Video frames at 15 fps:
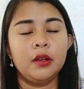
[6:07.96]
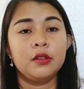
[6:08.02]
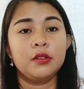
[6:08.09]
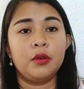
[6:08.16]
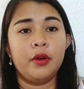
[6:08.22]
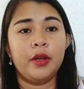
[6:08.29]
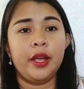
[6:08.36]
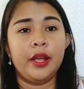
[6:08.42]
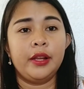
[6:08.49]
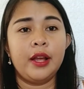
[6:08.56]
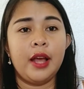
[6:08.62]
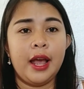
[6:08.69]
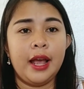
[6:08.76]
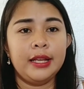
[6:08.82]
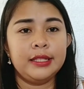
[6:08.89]
So, ayan
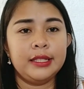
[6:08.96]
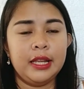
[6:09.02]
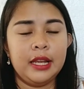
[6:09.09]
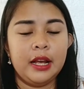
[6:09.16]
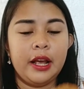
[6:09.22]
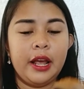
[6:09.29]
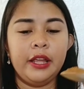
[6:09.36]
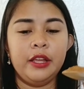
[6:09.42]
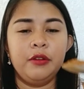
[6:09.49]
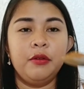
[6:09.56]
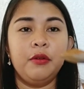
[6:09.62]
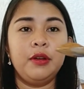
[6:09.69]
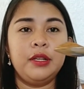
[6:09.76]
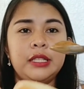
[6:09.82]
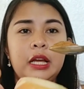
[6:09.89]
guys, ilagay
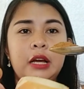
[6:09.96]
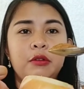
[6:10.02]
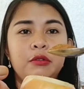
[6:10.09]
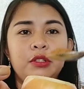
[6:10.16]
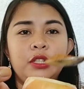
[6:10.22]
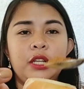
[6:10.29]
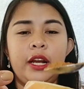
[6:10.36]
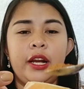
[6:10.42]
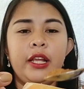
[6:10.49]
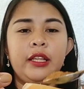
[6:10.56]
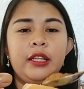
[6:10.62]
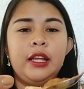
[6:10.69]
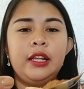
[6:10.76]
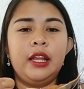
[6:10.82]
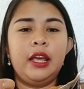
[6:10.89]
nyo isang
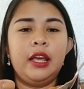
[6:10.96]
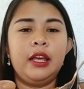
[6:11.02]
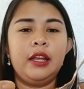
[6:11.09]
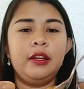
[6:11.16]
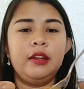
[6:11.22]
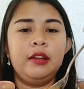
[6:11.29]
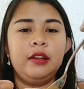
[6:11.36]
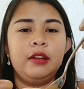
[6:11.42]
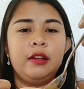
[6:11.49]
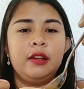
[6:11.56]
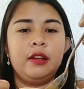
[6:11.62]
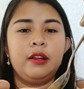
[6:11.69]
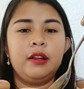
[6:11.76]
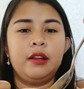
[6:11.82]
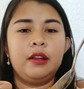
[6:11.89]
kutsarita din.
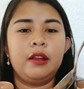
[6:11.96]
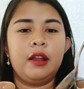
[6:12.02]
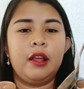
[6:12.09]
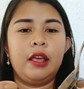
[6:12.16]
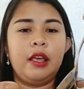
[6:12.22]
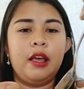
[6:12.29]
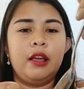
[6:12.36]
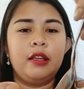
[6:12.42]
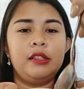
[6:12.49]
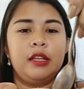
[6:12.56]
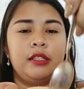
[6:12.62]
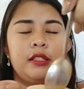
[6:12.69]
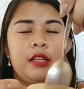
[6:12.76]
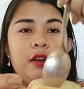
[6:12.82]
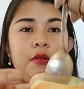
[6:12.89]
Ayan, dyan sa